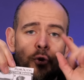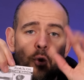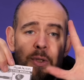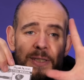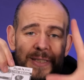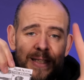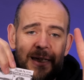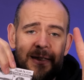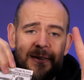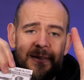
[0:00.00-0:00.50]
Donc
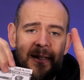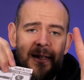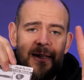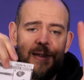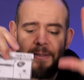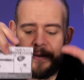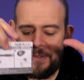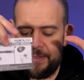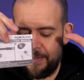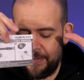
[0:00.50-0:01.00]
cinq
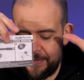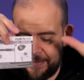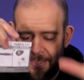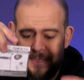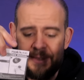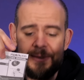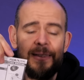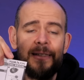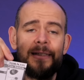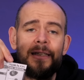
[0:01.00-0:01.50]
têtes,
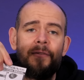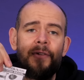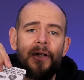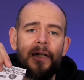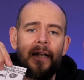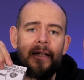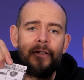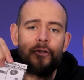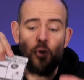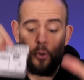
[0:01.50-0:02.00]
cinq têtes
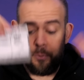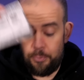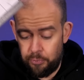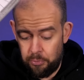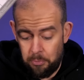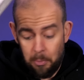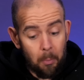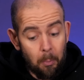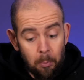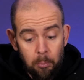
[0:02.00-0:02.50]
avec light-up.
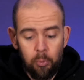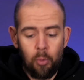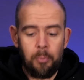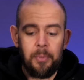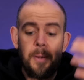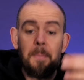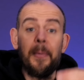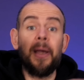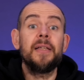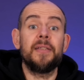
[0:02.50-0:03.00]
Bon
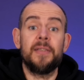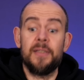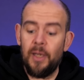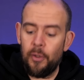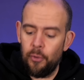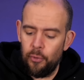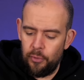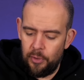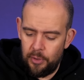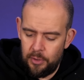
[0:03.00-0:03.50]
ben merci
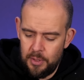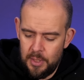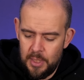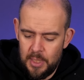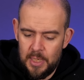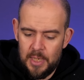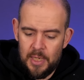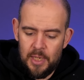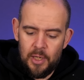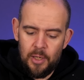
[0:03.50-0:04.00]
à eux. Hein.
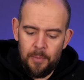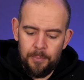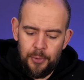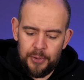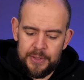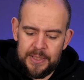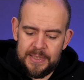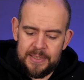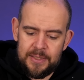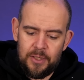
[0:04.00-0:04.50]

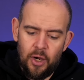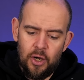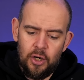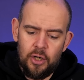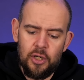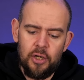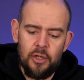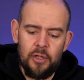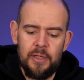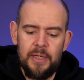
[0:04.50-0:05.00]
Petit
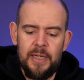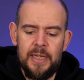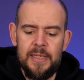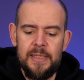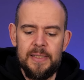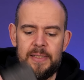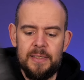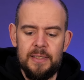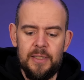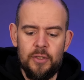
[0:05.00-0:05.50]
socle et
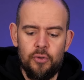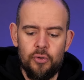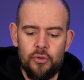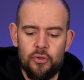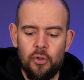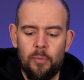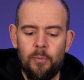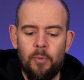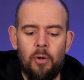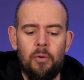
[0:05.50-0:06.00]
ici
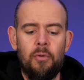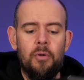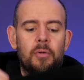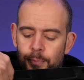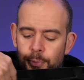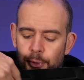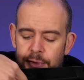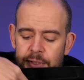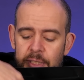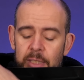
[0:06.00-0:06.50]
justement
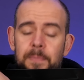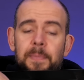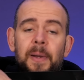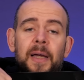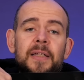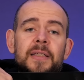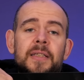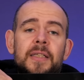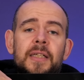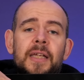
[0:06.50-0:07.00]
petite
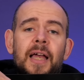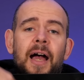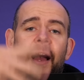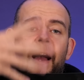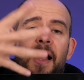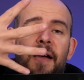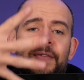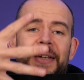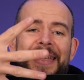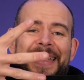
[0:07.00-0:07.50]
partie
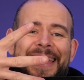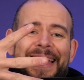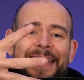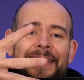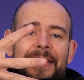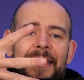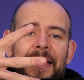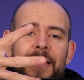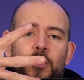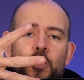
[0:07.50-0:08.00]
avec
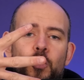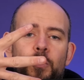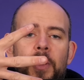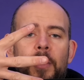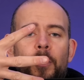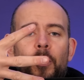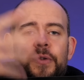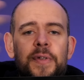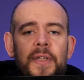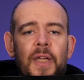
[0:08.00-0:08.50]
quatre têtes
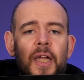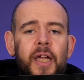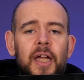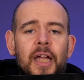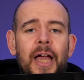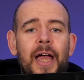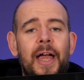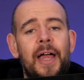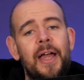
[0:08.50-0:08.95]
supplémentaires